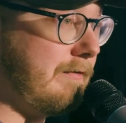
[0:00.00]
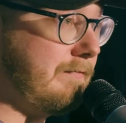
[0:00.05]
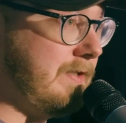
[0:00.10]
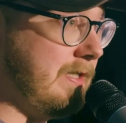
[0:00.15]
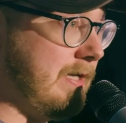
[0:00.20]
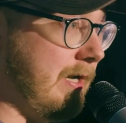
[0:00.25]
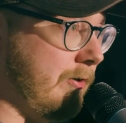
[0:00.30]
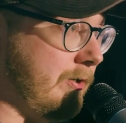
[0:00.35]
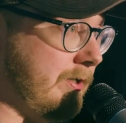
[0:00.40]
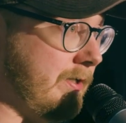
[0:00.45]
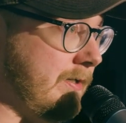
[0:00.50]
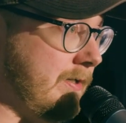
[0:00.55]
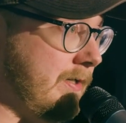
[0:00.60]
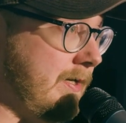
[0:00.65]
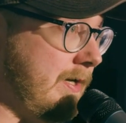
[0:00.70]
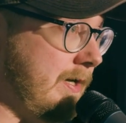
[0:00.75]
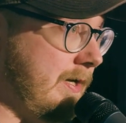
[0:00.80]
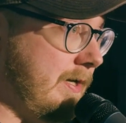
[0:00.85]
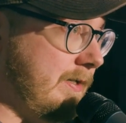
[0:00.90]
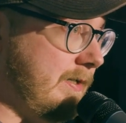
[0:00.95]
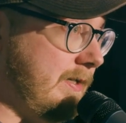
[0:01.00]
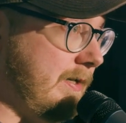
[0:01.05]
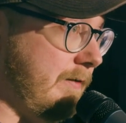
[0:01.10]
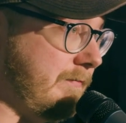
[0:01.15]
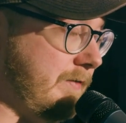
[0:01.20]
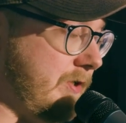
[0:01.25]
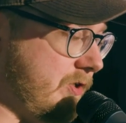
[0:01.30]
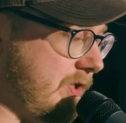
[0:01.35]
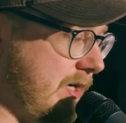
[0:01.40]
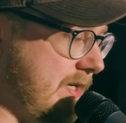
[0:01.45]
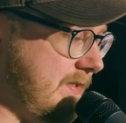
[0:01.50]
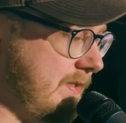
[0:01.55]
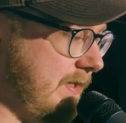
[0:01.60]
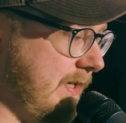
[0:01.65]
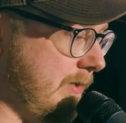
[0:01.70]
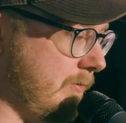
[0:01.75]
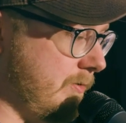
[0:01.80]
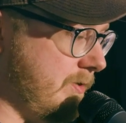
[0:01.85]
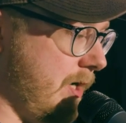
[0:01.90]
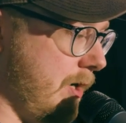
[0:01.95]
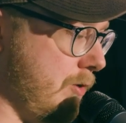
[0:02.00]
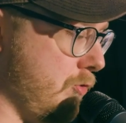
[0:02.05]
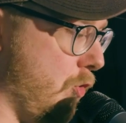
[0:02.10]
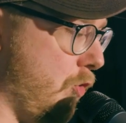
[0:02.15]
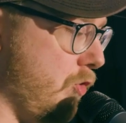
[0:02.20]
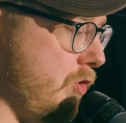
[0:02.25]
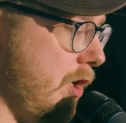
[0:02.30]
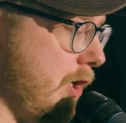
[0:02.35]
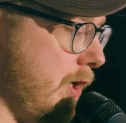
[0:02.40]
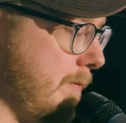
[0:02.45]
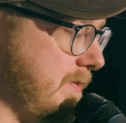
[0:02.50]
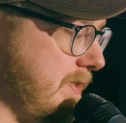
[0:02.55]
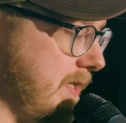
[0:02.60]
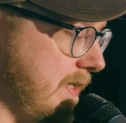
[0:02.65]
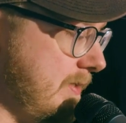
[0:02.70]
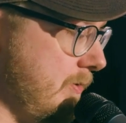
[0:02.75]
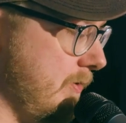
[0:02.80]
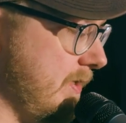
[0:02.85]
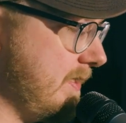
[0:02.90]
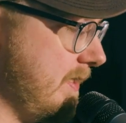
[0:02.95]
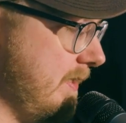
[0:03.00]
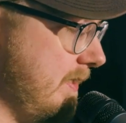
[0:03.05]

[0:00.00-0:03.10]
auf die lauten, die auf die Straße gehen und sagen, Corona gibt's nicht. So, das